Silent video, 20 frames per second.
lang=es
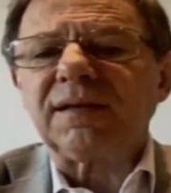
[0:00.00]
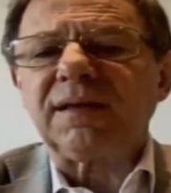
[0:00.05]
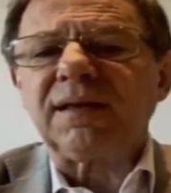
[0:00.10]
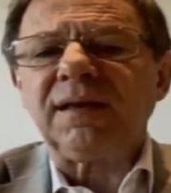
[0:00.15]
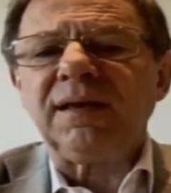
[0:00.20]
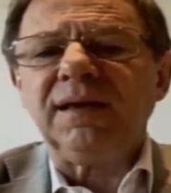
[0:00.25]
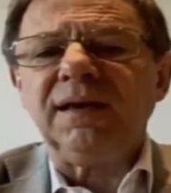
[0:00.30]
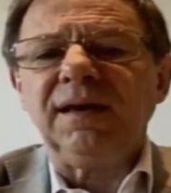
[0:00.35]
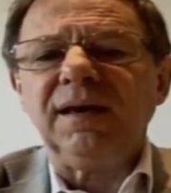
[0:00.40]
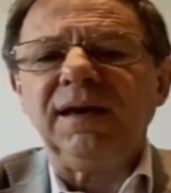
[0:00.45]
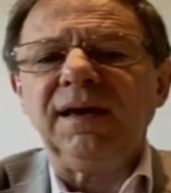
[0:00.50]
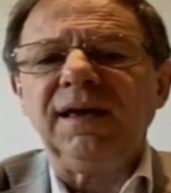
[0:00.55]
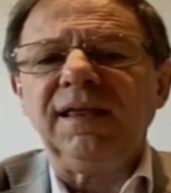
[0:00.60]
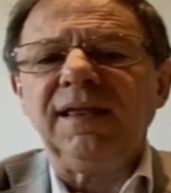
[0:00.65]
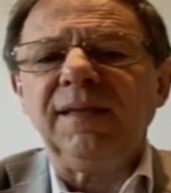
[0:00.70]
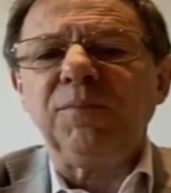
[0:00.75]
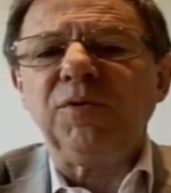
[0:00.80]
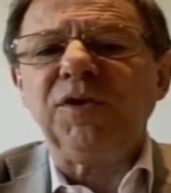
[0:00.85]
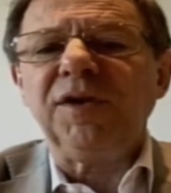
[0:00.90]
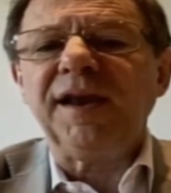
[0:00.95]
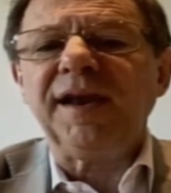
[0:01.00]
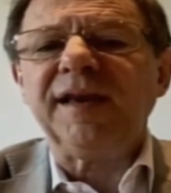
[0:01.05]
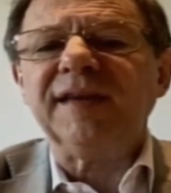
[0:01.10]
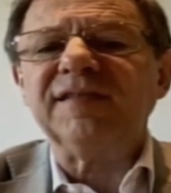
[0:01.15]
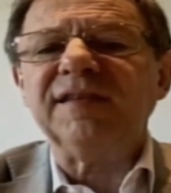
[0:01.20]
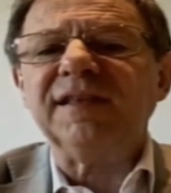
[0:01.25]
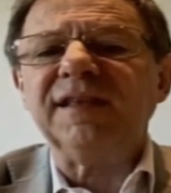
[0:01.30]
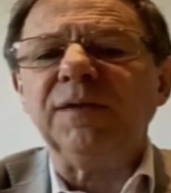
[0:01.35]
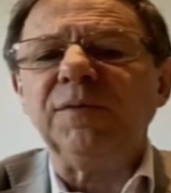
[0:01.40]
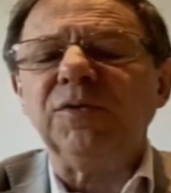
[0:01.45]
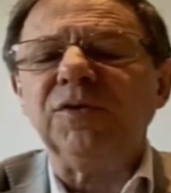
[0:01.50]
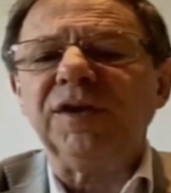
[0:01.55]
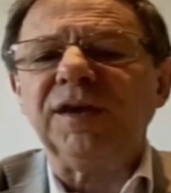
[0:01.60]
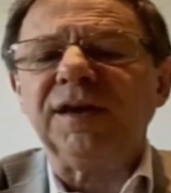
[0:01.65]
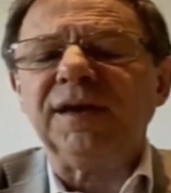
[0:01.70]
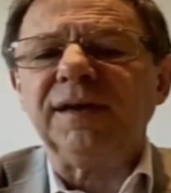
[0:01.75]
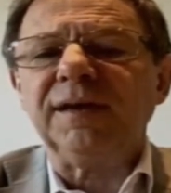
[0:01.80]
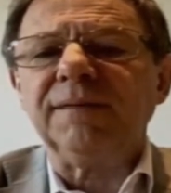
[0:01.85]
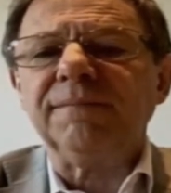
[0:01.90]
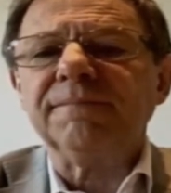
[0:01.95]
eh, de poder adquisitivo
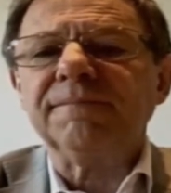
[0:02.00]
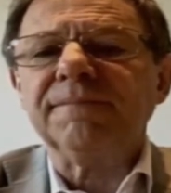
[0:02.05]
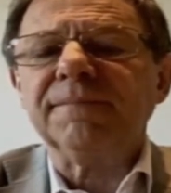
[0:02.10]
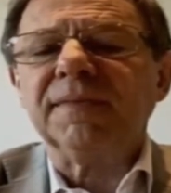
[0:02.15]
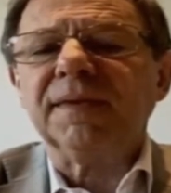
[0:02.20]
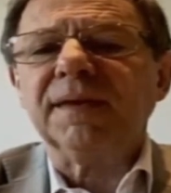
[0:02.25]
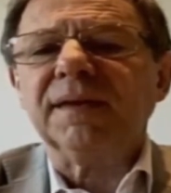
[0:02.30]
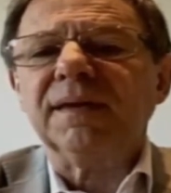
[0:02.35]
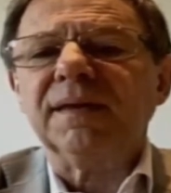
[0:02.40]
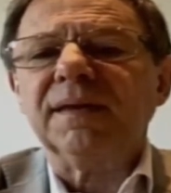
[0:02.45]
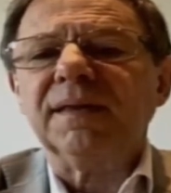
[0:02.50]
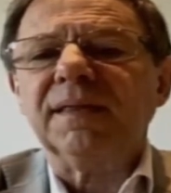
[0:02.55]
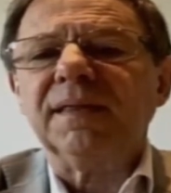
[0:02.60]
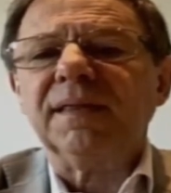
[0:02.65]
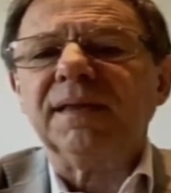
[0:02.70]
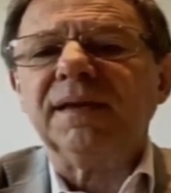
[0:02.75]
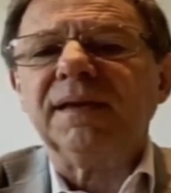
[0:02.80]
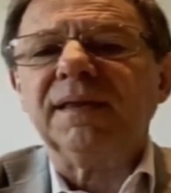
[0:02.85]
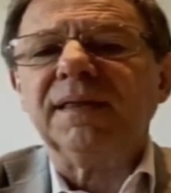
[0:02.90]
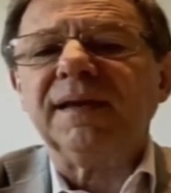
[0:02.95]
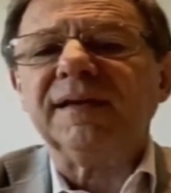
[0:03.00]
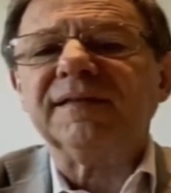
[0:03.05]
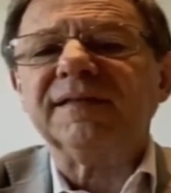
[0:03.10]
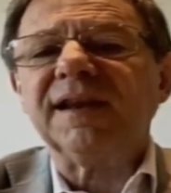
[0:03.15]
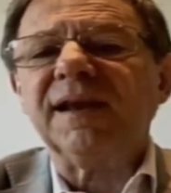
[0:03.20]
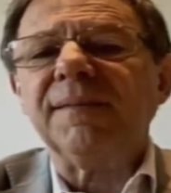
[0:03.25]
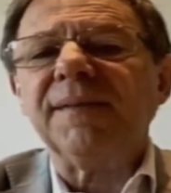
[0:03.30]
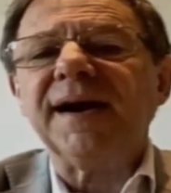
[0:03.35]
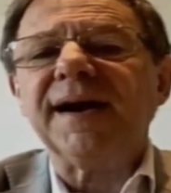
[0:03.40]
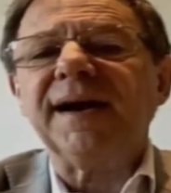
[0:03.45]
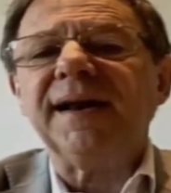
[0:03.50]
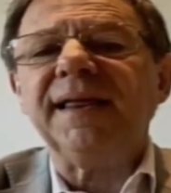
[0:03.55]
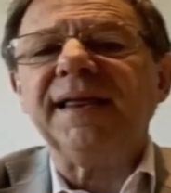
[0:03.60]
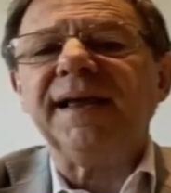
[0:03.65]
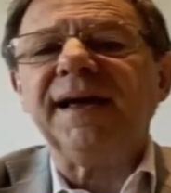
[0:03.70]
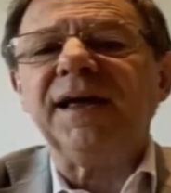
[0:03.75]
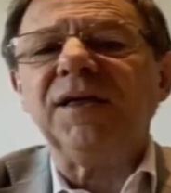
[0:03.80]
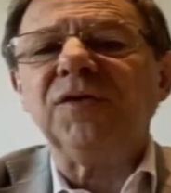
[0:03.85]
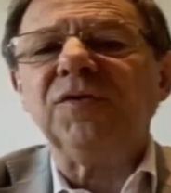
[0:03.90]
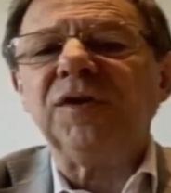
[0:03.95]
de, de, extrema
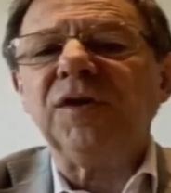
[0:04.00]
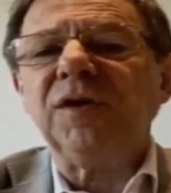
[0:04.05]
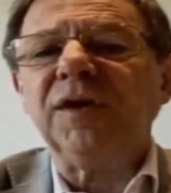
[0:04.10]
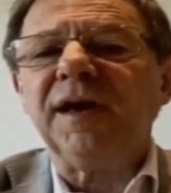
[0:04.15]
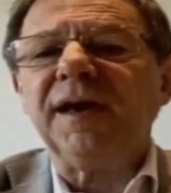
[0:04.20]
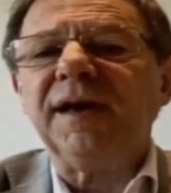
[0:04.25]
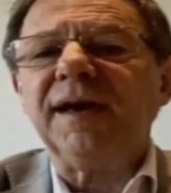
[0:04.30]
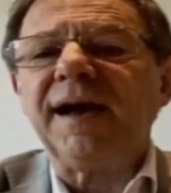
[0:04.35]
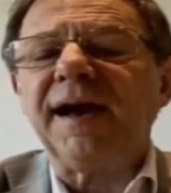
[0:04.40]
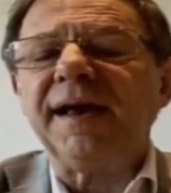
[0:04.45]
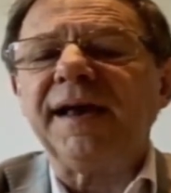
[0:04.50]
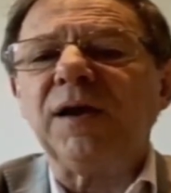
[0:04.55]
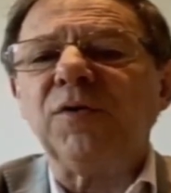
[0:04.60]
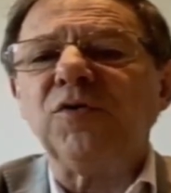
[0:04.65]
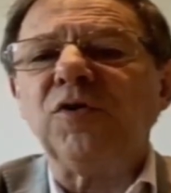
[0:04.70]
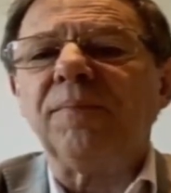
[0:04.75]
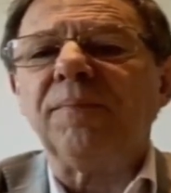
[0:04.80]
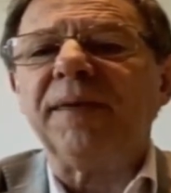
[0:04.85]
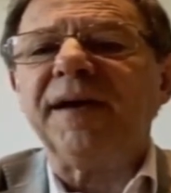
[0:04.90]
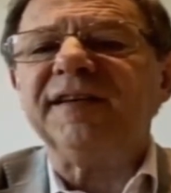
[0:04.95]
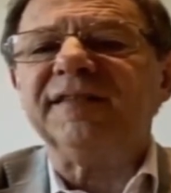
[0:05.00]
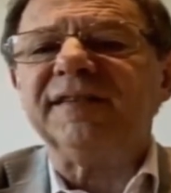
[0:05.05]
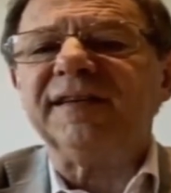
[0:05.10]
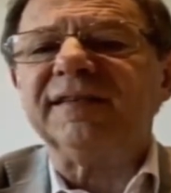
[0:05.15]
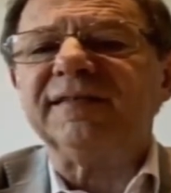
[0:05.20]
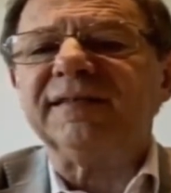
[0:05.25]
calidad, donde hay algunos países